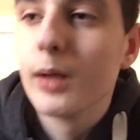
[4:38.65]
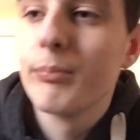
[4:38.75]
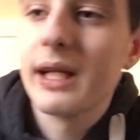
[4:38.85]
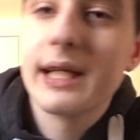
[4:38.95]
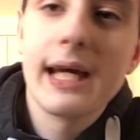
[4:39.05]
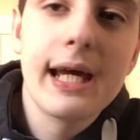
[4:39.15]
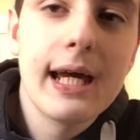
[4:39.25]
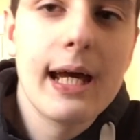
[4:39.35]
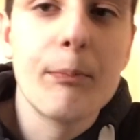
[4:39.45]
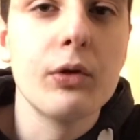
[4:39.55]

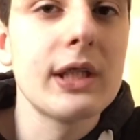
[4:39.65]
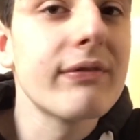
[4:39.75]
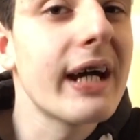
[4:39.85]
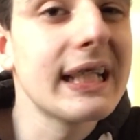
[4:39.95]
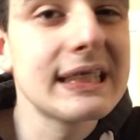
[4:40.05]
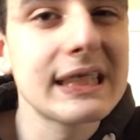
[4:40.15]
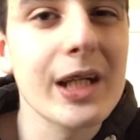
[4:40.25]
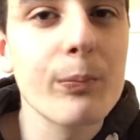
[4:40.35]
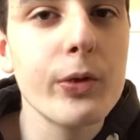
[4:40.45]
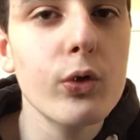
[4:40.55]
perché poteva
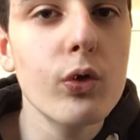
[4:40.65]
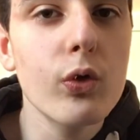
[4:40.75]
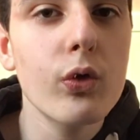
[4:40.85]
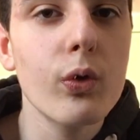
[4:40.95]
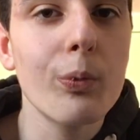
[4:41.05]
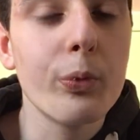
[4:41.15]
essere più,